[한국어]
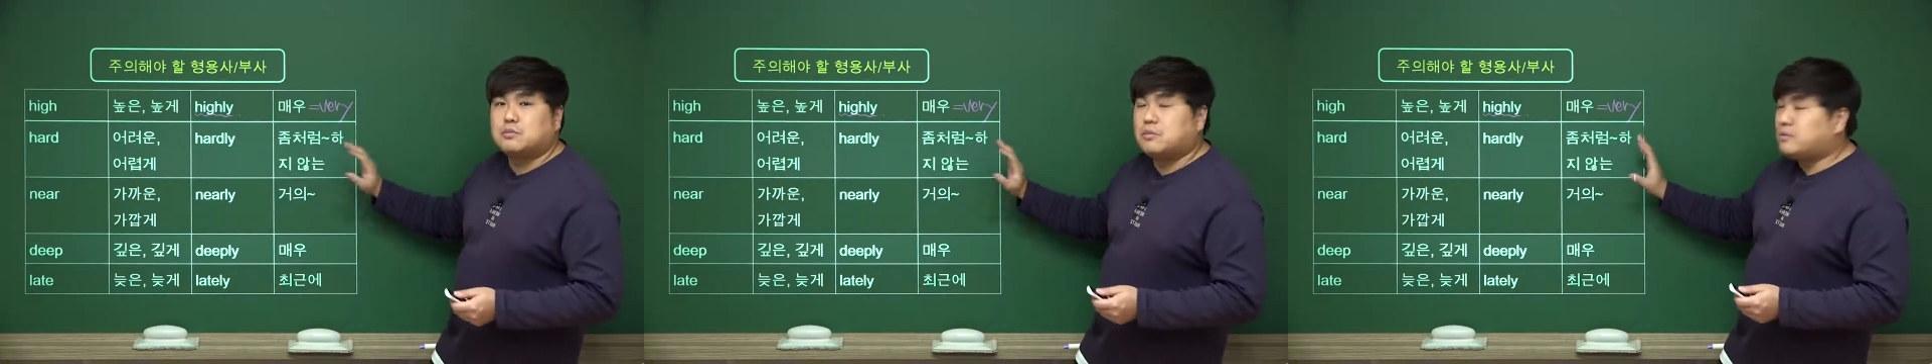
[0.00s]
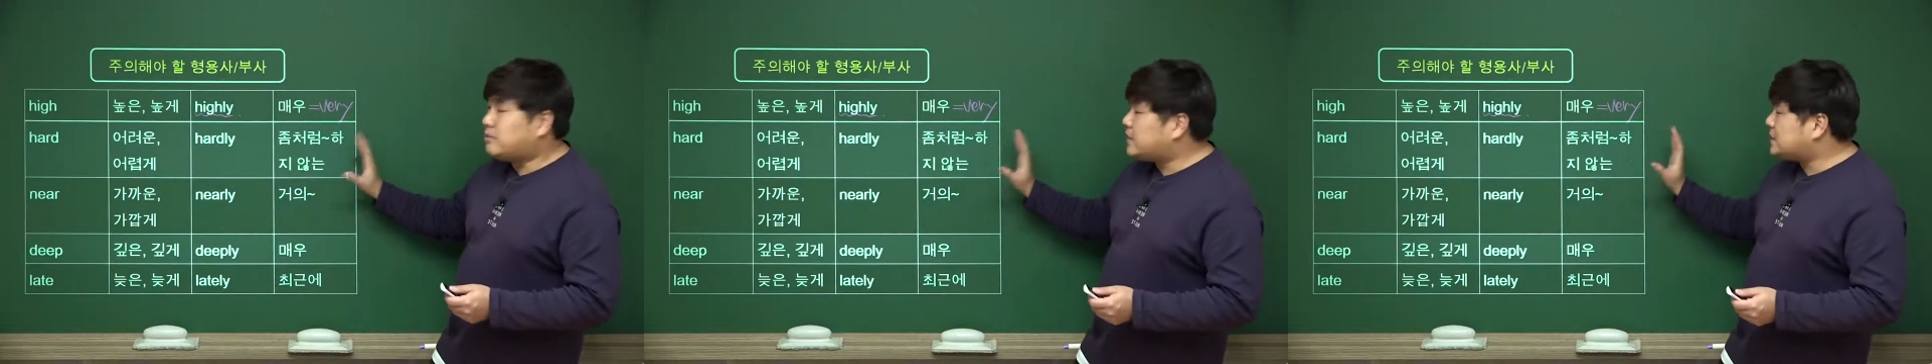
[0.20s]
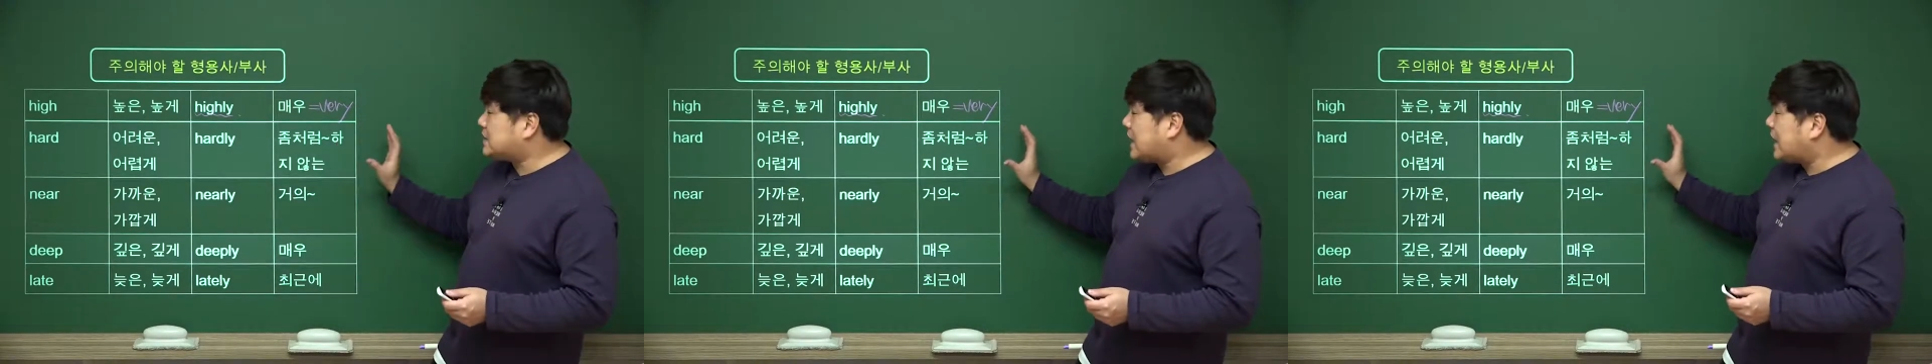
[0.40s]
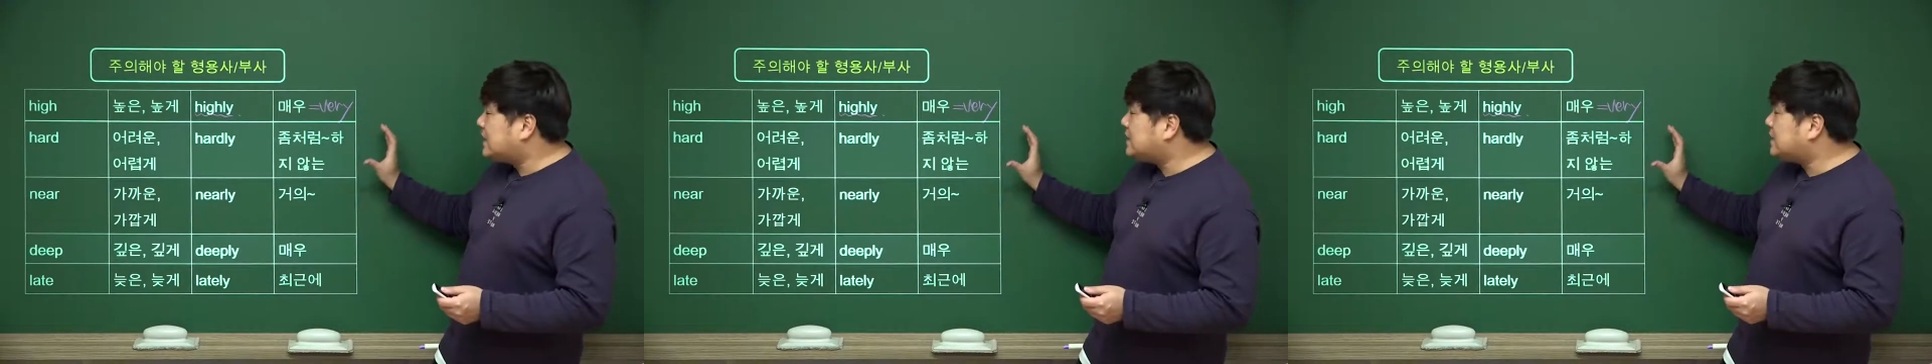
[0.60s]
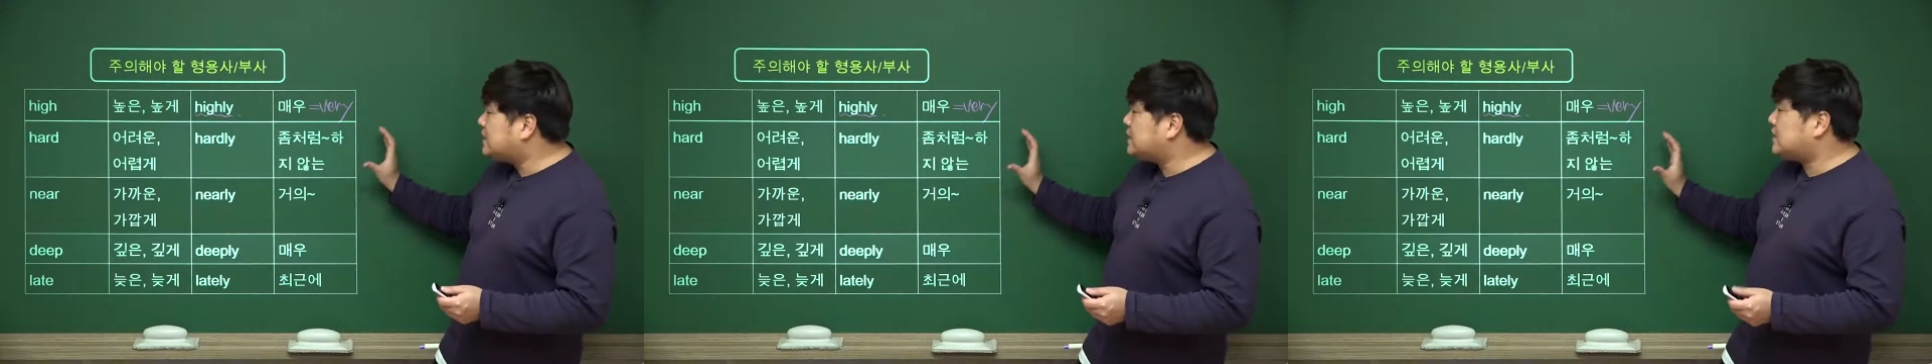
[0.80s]
뭐뭐하지
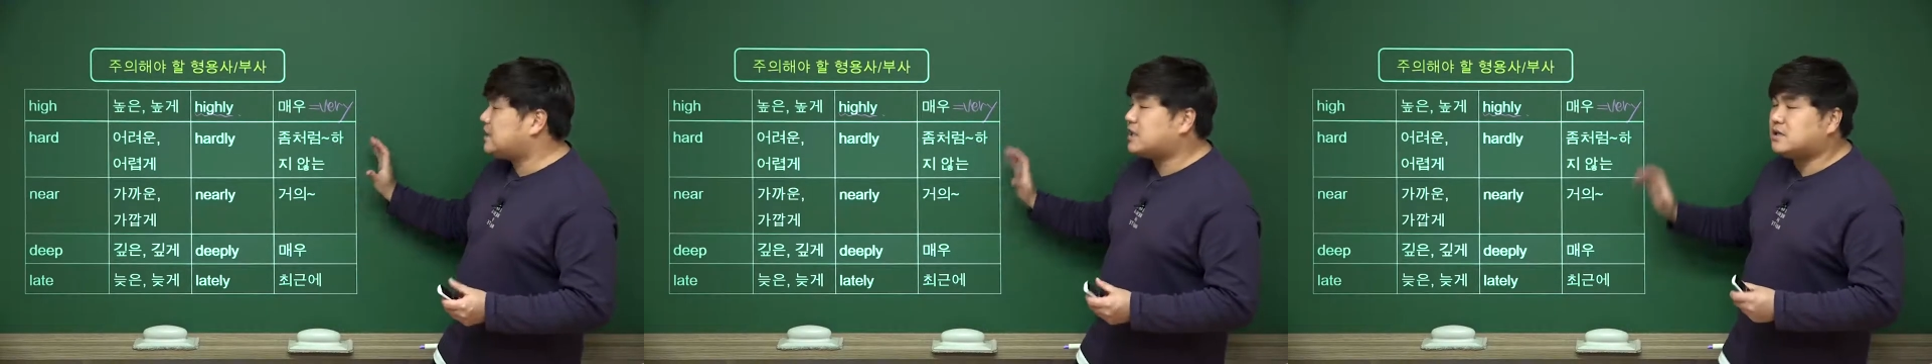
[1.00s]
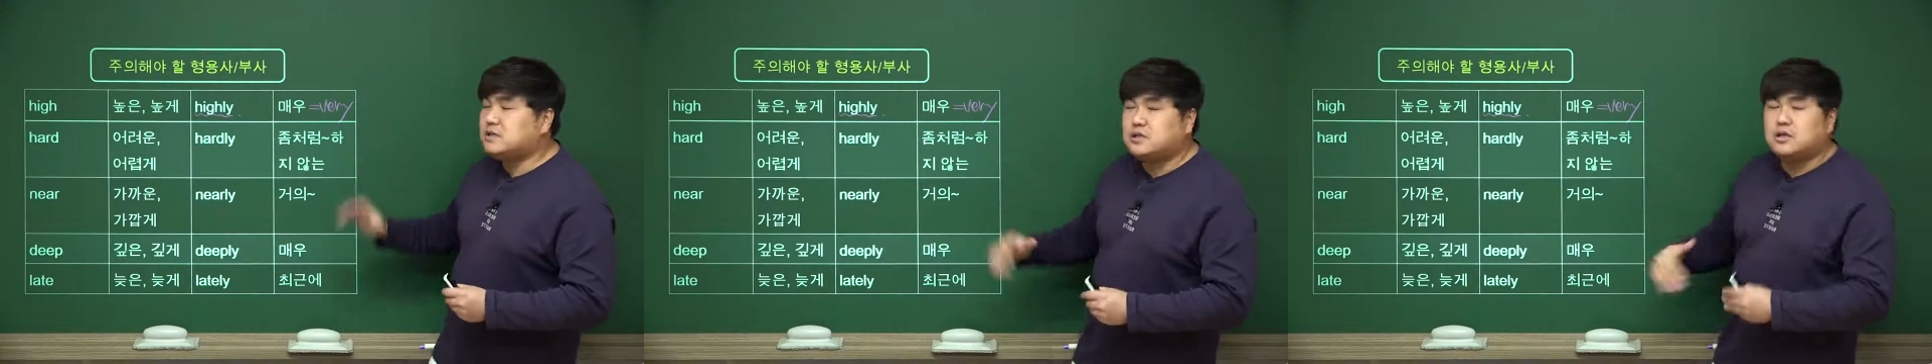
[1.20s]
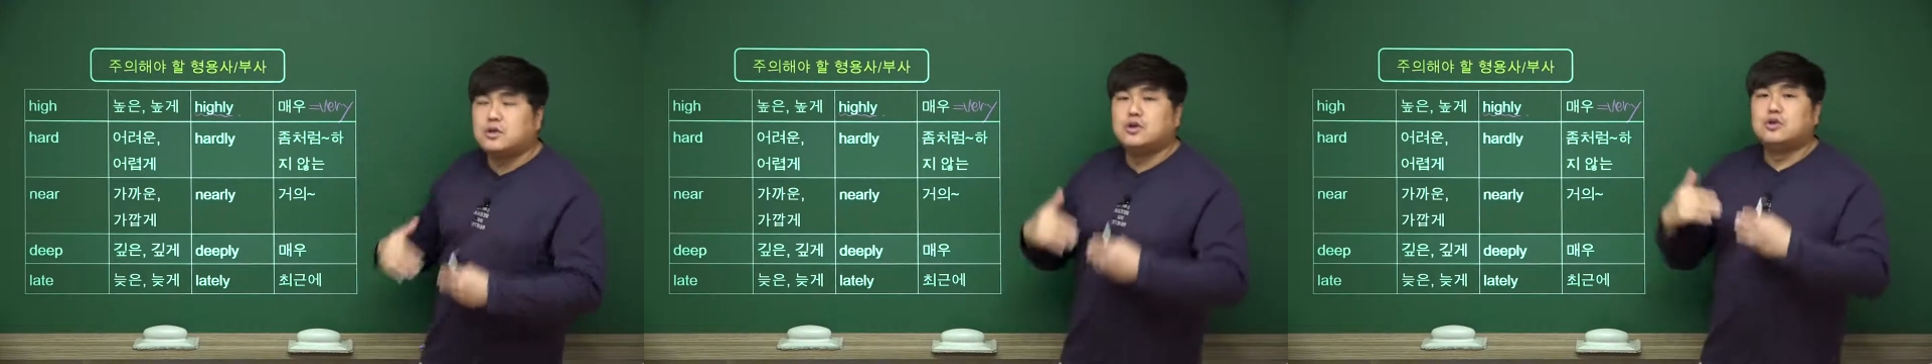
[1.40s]
않는 이라는